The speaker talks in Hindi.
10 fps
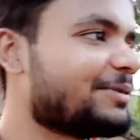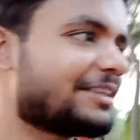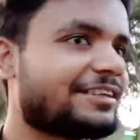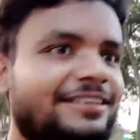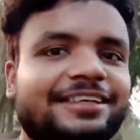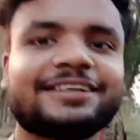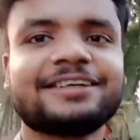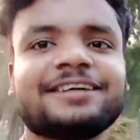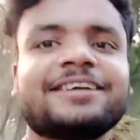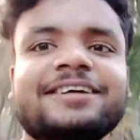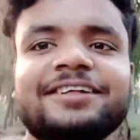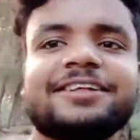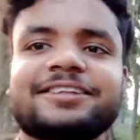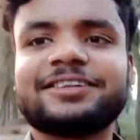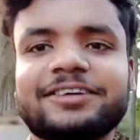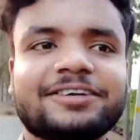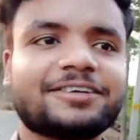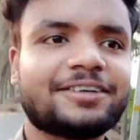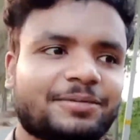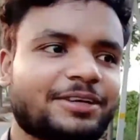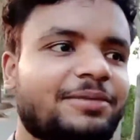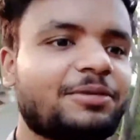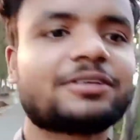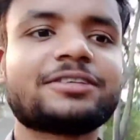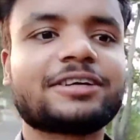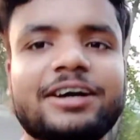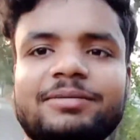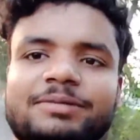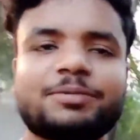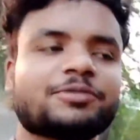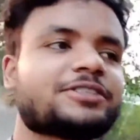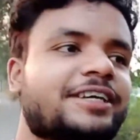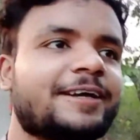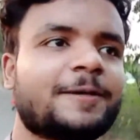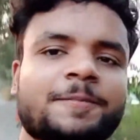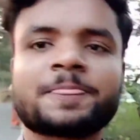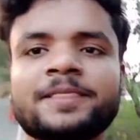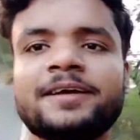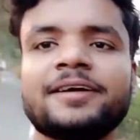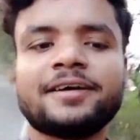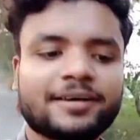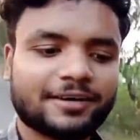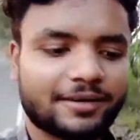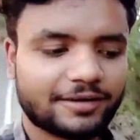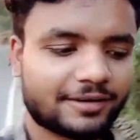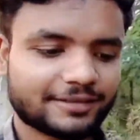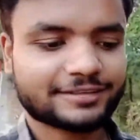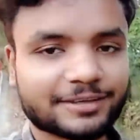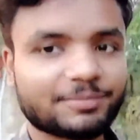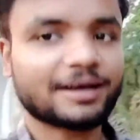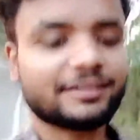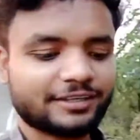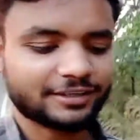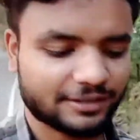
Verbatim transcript: प्रदेश तो अभी हम लोग तो गांव में पहुंच गए हैं और इसके बाद